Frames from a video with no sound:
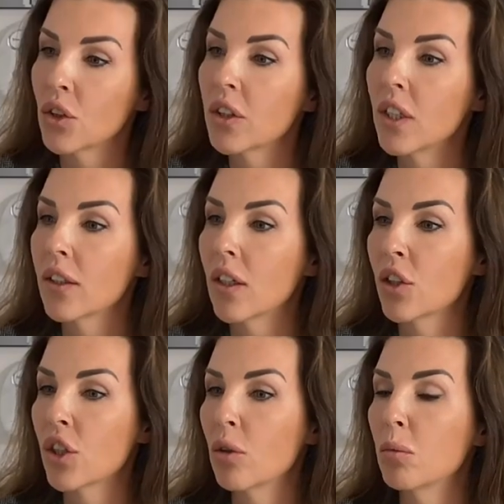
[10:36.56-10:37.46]
ile
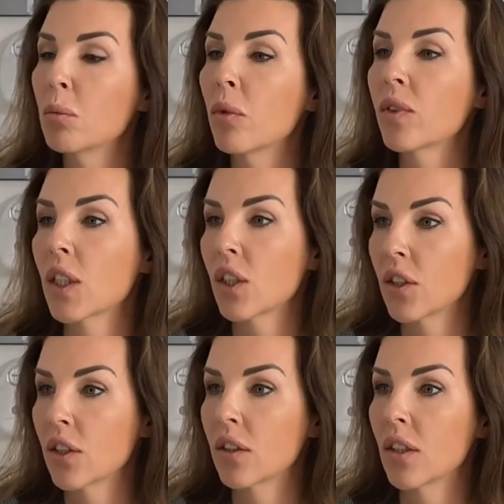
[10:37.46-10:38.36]
należałoby
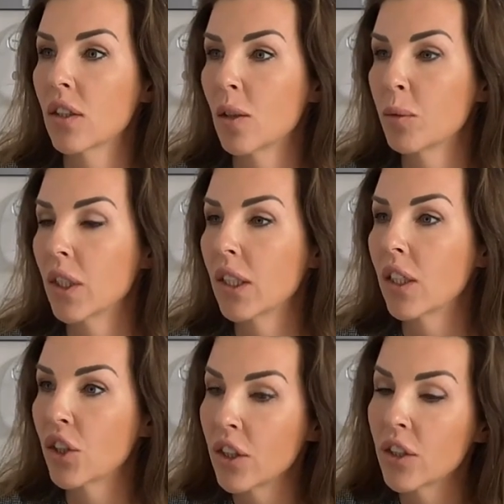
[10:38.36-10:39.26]
powtarzać te
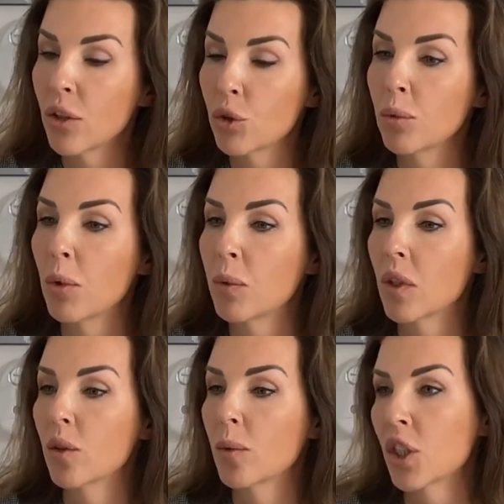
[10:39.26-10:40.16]
zabiegi, jeżeli załóżmy po
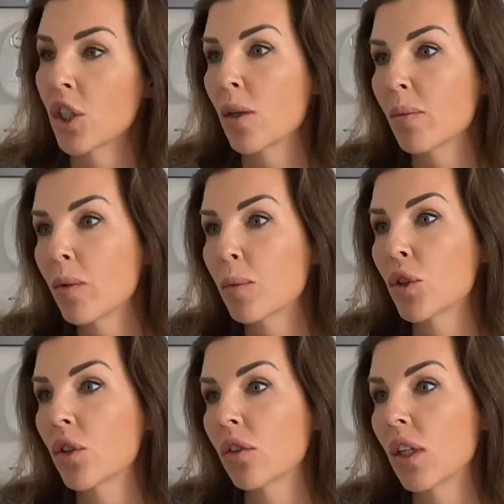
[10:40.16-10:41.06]
pierwszym razie nie mamy
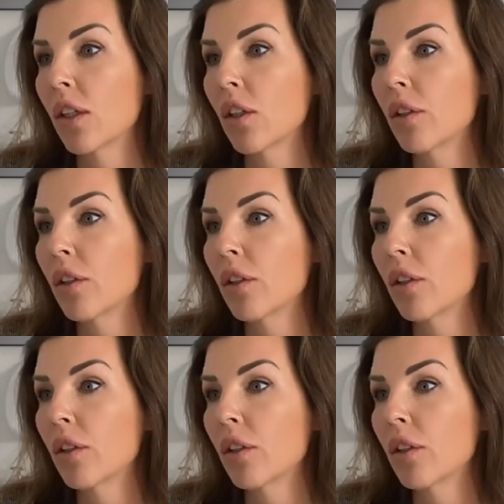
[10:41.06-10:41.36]
pożądanego